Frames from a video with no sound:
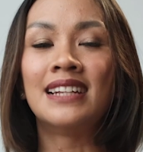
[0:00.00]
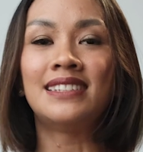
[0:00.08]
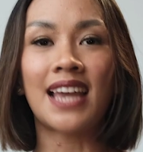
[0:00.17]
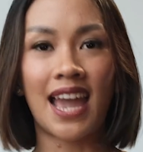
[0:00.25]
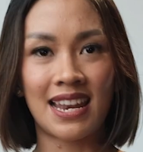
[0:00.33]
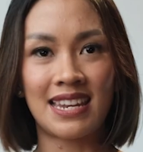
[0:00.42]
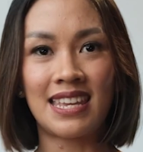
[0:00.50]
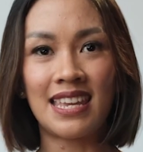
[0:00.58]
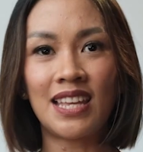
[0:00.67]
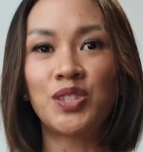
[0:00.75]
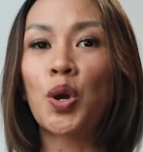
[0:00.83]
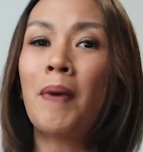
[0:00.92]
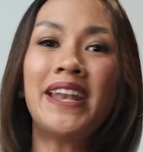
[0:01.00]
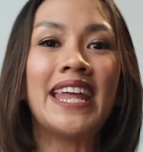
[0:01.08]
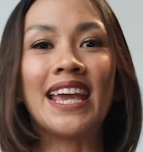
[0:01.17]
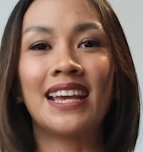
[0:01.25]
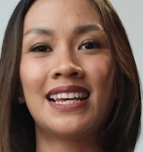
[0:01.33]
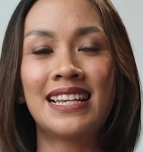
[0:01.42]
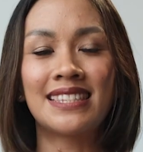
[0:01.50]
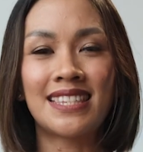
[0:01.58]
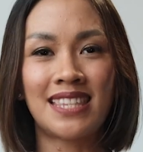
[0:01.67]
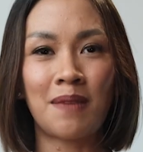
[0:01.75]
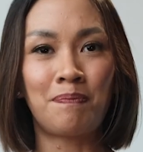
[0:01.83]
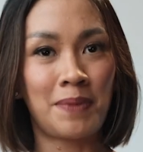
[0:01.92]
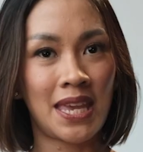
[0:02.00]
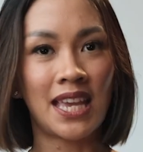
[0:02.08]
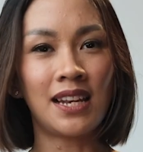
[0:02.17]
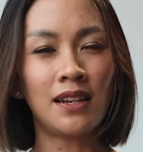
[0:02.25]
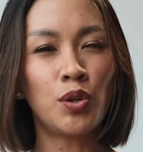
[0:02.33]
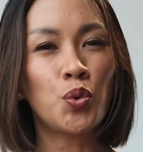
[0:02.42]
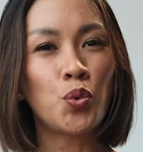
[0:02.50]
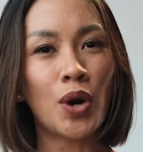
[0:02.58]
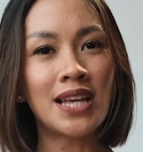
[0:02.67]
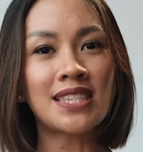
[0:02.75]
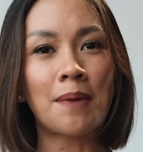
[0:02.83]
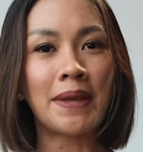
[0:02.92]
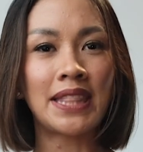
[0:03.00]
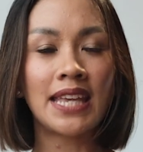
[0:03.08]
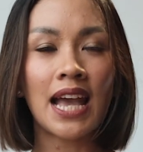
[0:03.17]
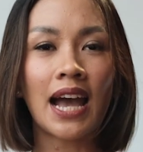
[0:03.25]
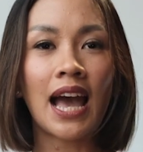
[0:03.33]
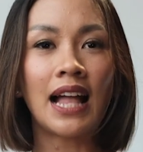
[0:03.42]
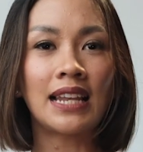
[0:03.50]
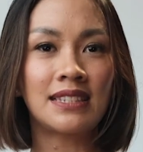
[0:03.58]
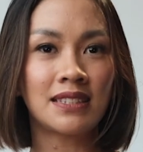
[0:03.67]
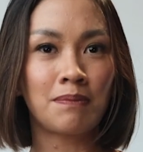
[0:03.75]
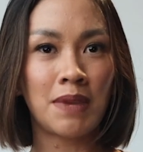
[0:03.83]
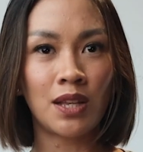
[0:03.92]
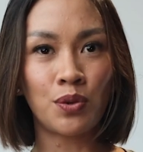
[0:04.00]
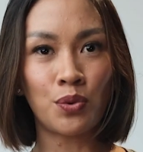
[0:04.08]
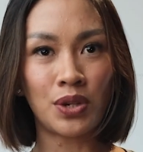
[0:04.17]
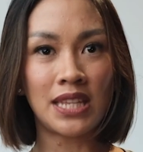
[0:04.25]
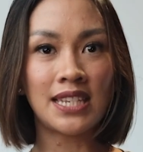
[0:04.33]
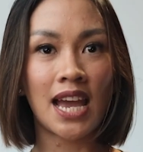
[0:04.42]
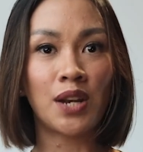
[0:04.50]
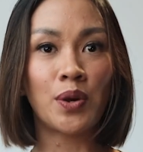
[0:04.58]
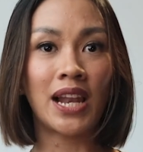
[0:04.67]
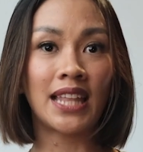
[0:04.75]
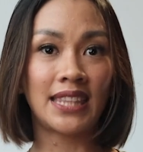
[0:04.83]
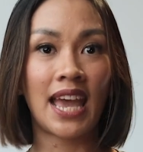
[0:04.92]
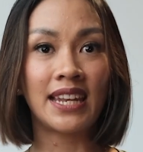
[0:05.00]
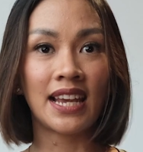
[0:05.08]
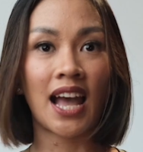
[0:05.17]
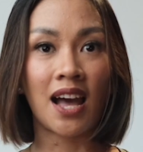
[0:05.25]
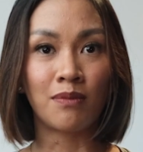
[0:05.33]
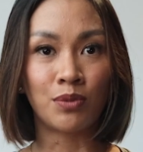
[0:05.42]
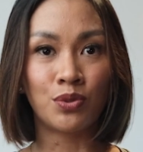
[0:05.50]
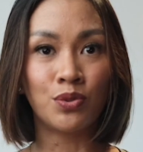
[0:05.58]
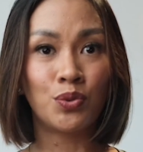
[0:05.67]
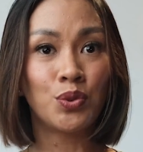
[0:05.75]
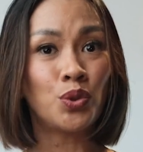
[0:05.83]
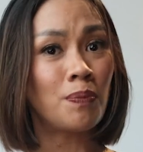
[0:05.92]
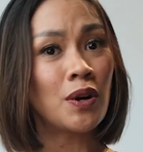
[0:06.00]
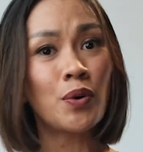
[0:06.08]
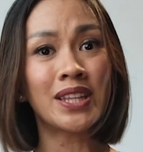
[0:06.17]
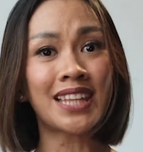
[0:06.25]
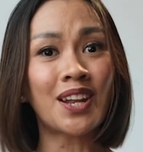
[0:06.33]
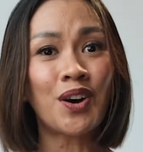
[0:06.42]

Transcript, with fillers: Jadi, coba deh sisipin 2 sampai 3 kali seminggu di jadwal latihannya kamu untuk penguatan